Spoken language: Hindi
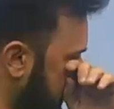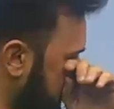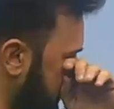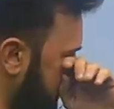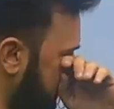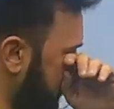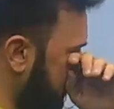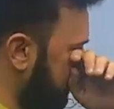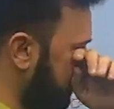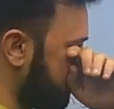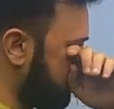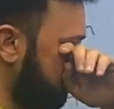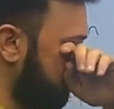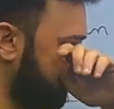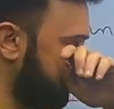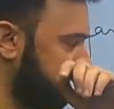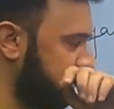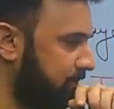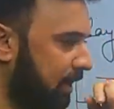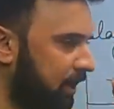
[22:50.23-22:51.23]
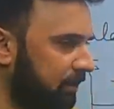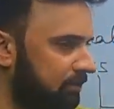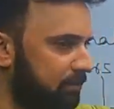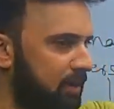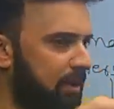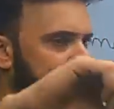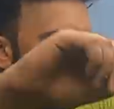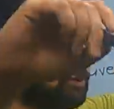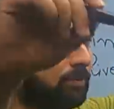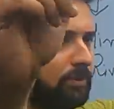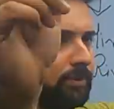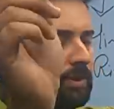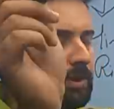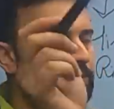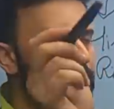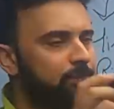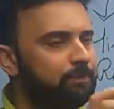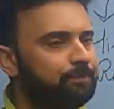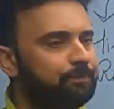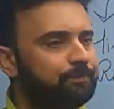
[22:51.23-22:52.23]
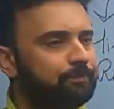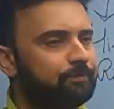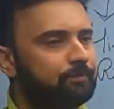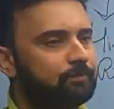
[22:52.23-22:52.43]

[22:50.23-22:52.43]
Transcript: अच्छा मेरे बच्चों मुझे एक बात मैं आपको बताऊं